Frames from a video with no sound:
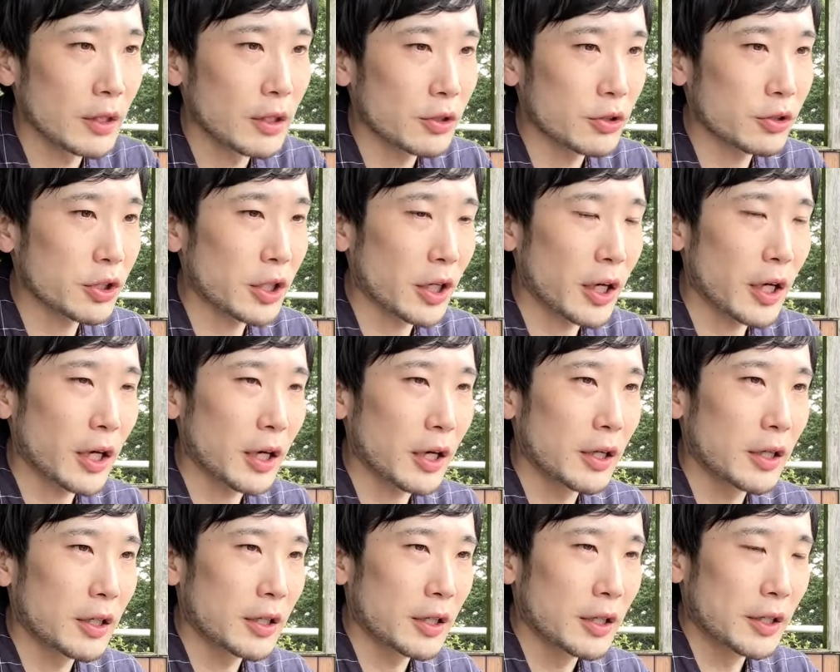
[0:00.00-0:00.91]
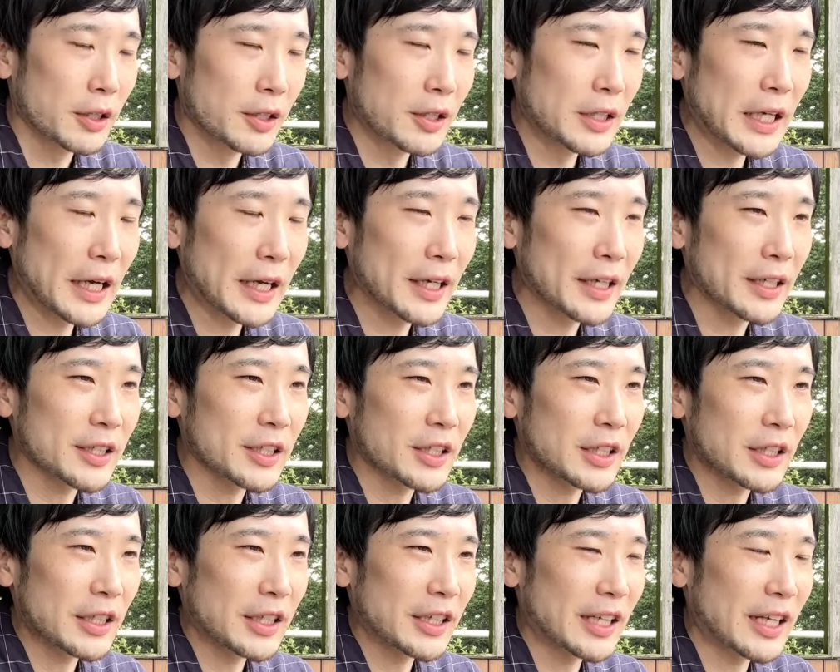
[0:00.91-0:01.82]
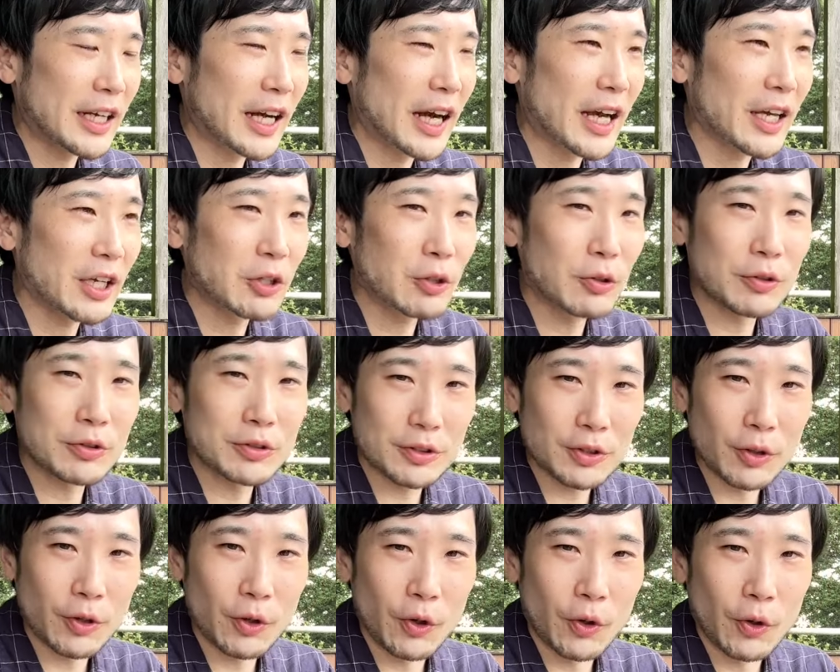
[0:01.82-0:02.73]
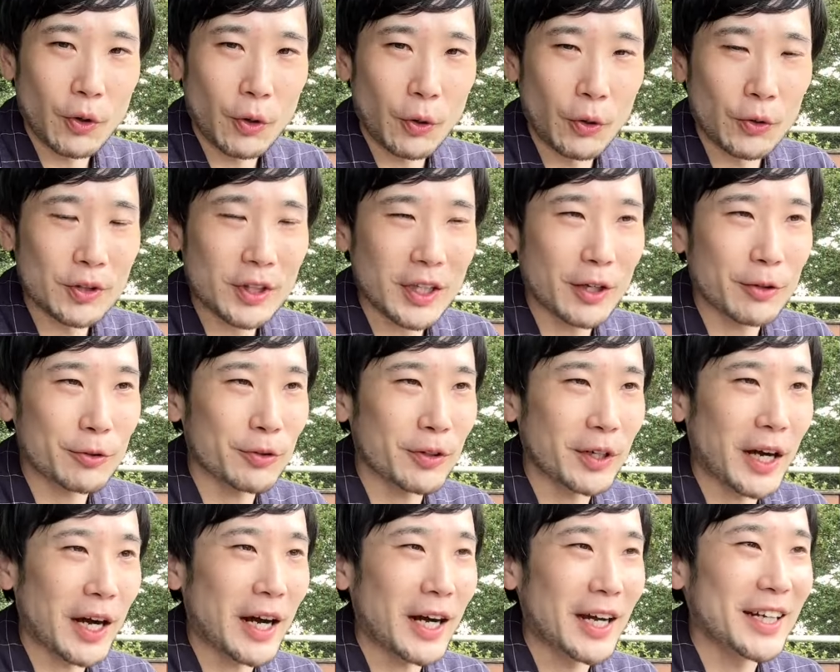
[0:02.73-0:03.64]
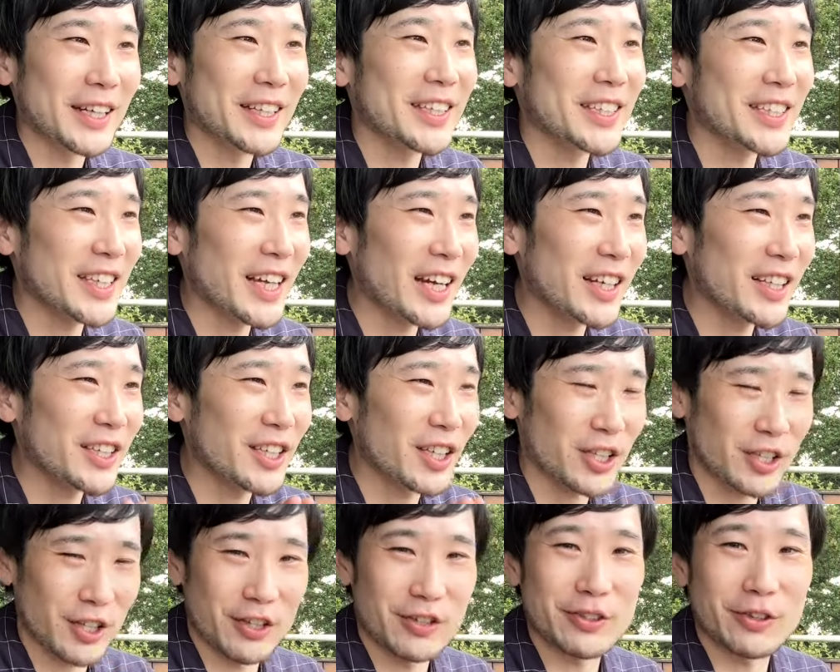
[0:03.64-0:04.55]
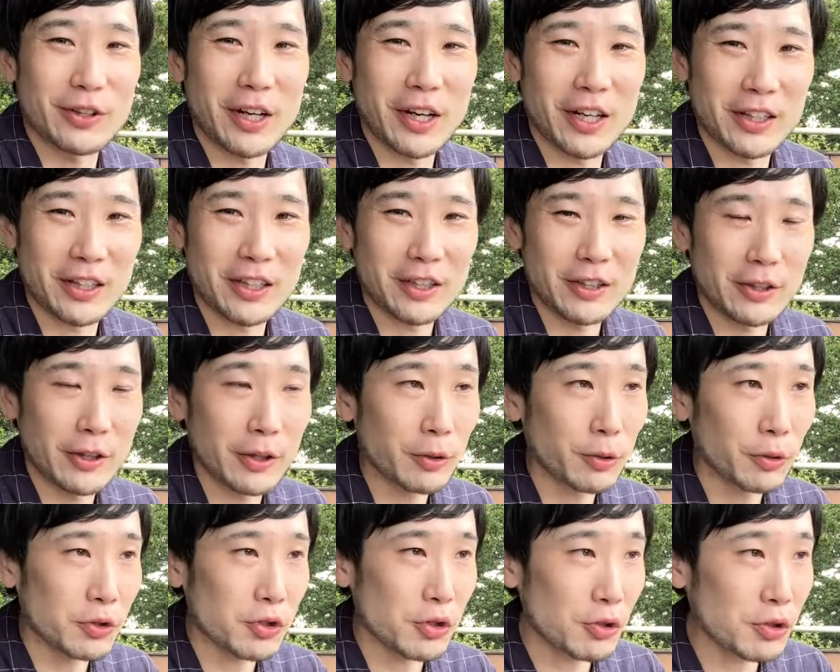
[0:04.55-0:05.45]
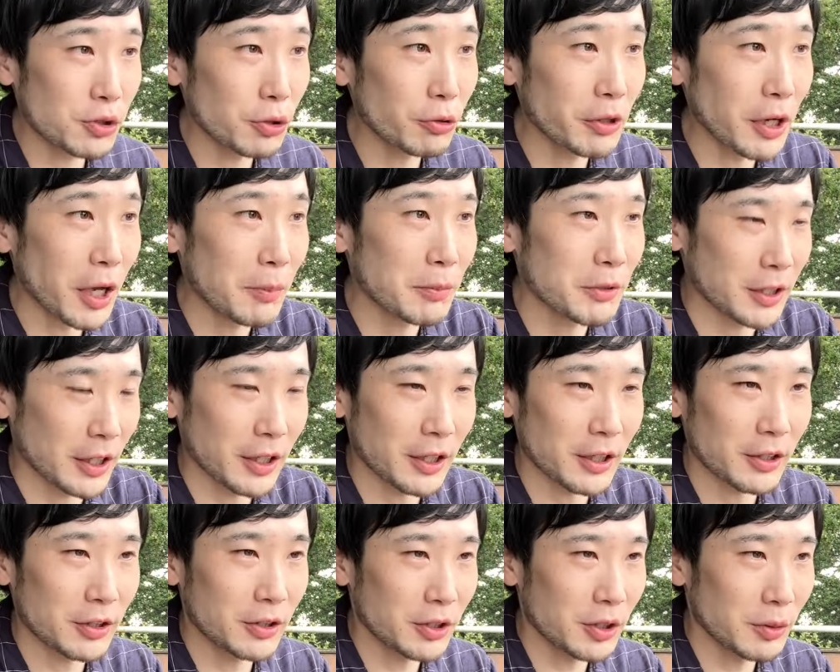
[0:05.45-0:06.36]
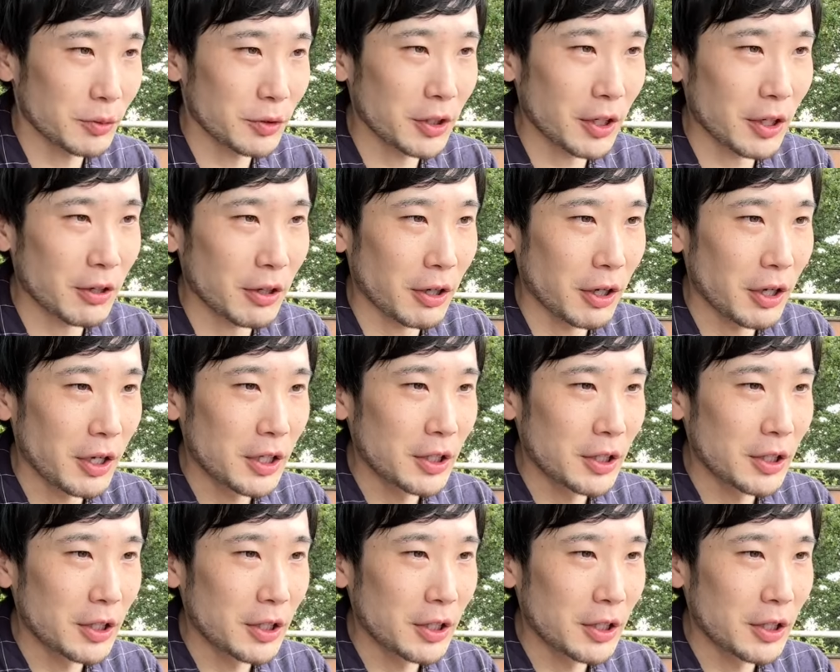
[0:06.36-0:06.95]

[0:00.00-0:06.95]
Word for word: そしたら、中に外国の女の子がキャッキャしてるんですよ、中で。あれこれ女子トイレみたいな。え、でもなんか、